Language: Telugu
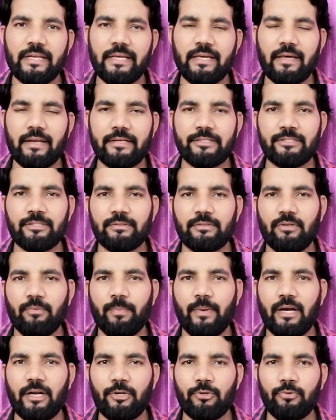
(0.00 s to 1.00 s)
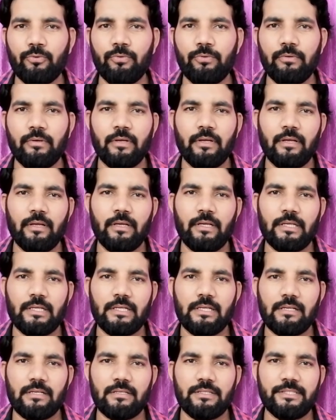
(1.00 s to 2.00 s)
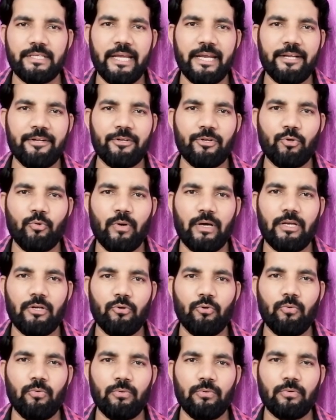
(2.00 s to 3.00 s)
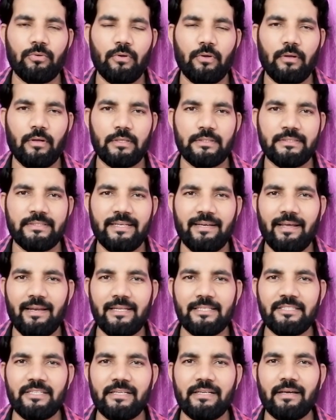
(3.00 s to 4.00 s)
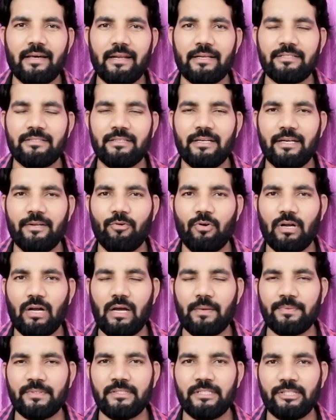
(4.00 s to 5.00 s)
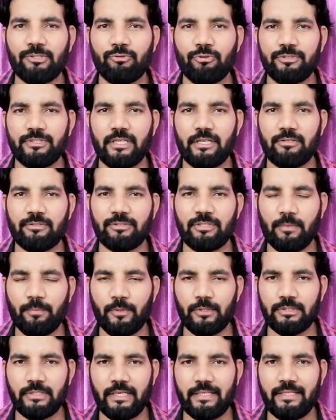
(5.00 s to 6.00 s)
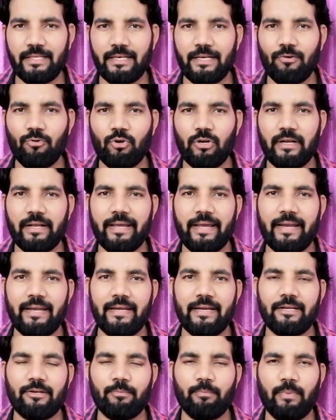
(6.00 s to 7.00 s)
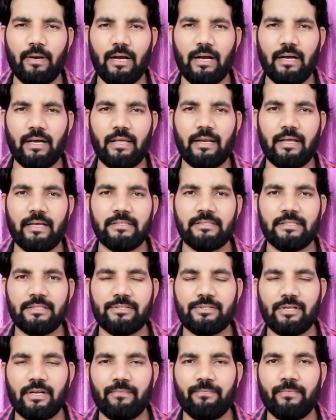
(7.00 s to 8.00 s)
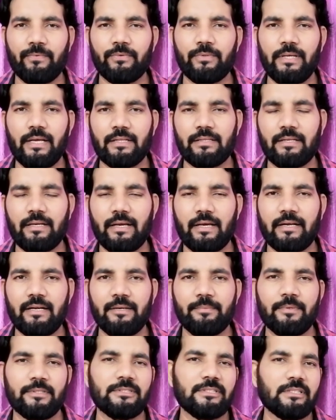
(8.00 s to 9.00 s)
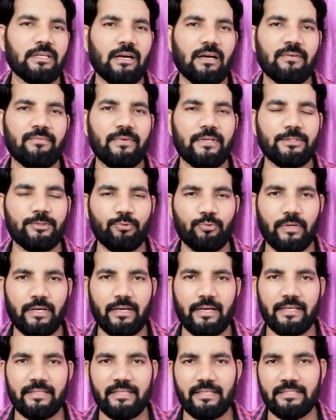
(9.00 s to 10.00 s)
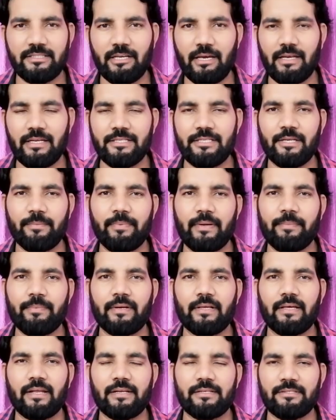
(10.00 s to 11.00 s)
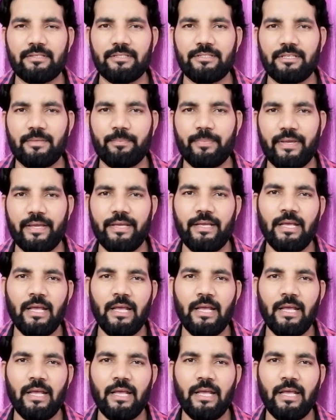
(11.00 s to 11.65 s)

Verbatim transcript: రీకరెక్షన్తో పాటు జేఎన్టీయూ వాళ్ళు ఛాలెంజింగ్ కరెక్షన్ అనే ఒక ఆప్షన్ తీసుకొచ్చారు సపోజ్ ఏదైనా ఒక క్యాండిడేట్ బాగా రాసి స్టఫ్ ఉంది అతని హండ్రెడ్ పర్సెంట్ కాన్ఫిడెన్స్ ఉన్నట్లయితే ఛాలెంజింగ్ పేపర్ కరెక్షన్ అని చెప్పి